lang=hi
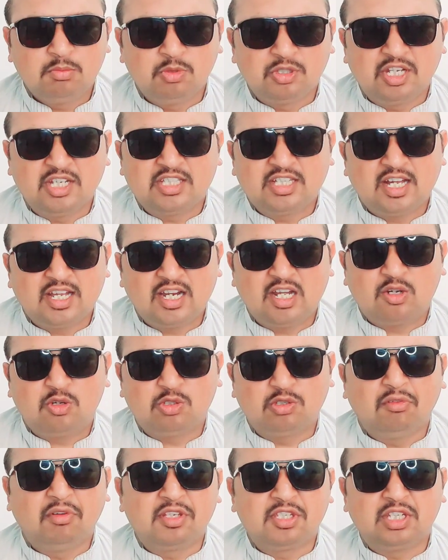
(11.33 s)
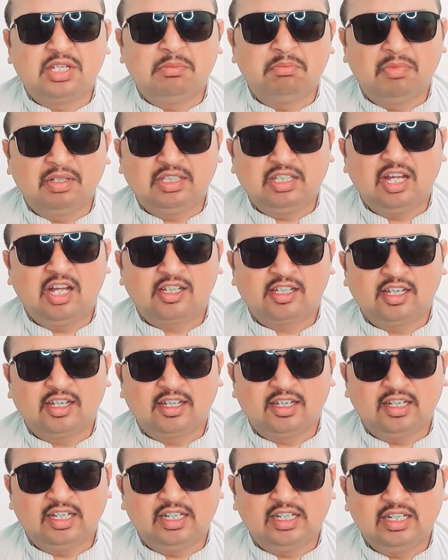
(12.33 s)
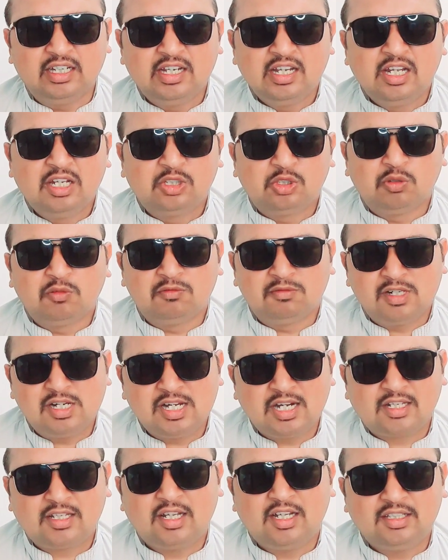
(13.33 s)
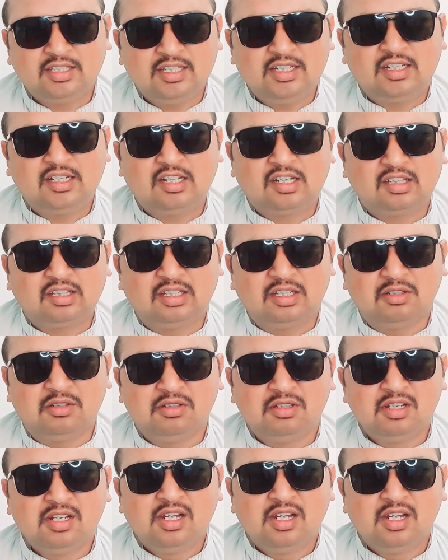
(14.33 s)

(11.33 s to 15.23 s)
मुझे सारा कुछ वसीम बता के गया है तुम वारदातें करते हो